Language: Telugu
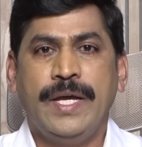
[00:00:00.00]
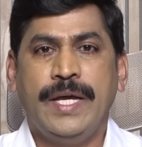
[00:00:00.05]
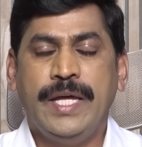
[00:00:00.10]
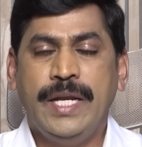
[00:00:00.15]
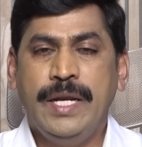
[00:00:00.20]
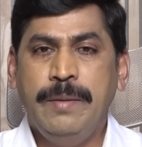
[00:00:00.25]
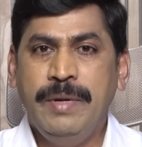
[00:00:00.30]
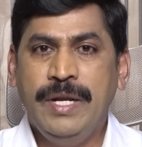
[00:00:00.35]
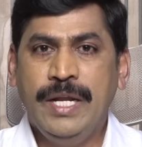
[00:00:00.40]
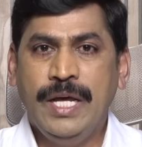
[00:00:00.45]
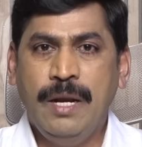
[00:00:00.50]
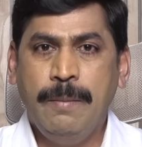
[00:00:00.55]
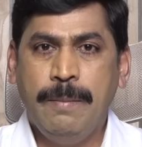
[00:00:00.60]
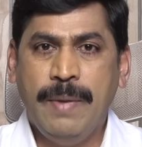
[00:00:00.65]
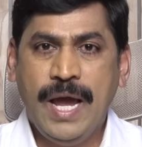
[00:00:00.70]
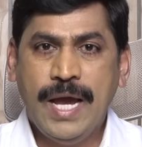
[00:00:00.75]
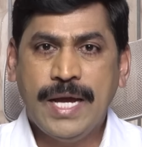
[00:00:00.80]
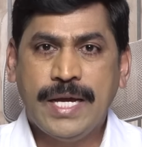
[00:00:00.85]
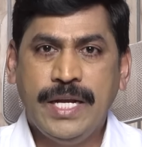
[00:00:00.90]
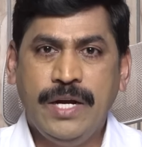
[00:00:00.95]
క్రిమినల్
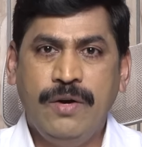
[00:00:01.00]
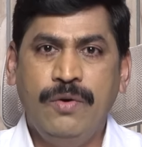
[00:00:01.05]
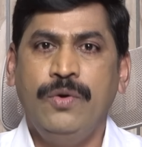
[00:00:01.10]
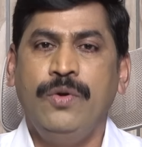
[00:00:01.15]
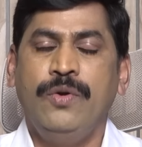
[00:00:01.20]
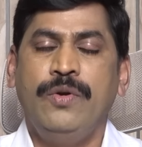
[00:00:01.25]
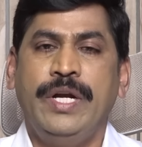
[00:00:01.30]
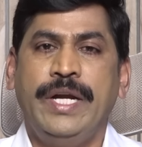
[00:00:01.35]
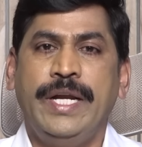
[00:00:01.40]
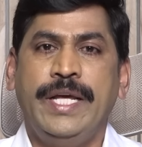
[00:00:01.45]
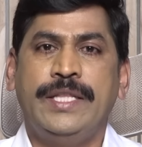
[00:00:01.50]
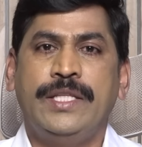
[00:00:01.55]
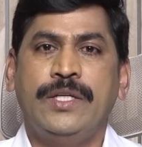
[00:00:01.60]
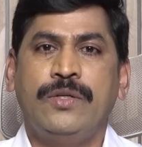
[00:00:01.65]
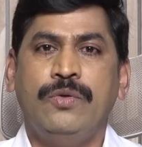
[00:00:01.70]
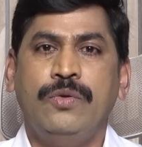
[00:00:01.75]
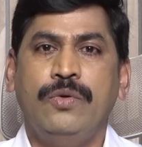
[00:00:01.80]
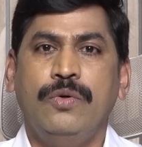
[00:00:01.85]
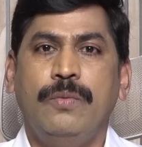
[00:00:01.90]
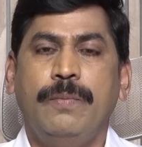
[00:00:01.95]
బ్యాక్గ్రౌండ్ ఉన్న
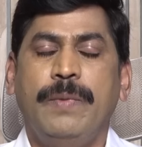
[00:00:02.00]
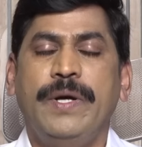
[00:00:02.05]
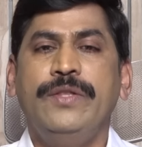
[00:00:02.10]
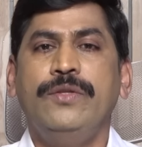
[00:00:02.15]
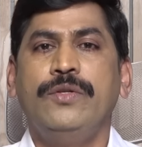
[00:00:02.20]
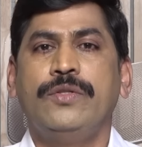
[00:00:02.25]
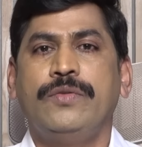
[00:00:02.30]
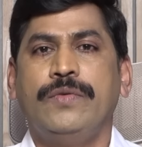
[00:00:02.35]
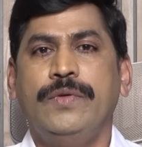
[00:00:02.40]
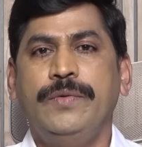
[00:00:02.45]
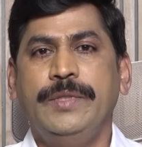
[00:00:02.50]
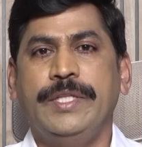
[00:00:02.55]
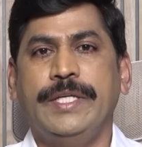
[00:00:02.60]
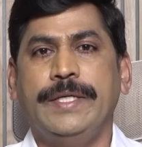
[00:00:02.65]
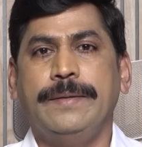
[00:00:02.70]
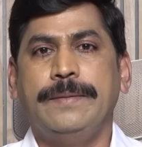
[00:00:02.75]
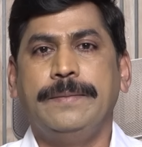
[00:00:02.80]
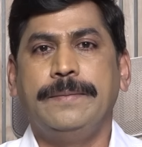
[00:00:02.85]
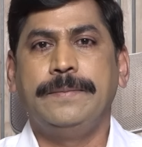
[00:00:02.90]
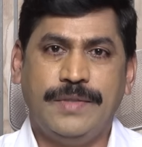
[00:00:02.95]
నేతకు బంధుత్వం ఉంది
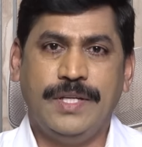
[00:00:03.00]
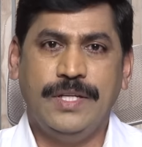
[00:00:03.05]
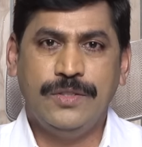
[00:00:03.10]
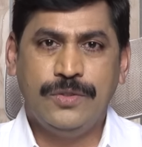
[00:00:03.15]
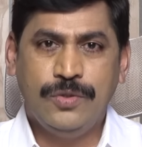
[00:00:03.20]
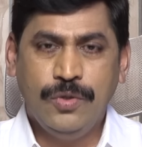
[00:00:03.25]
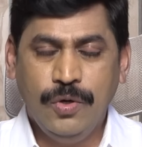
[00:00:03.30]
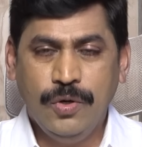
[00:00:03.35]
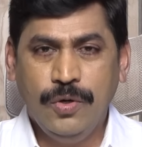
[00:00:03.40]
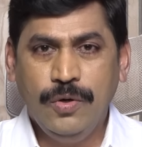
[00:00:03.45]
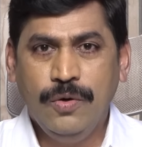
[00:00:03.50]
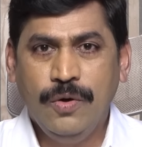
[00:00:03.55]
సో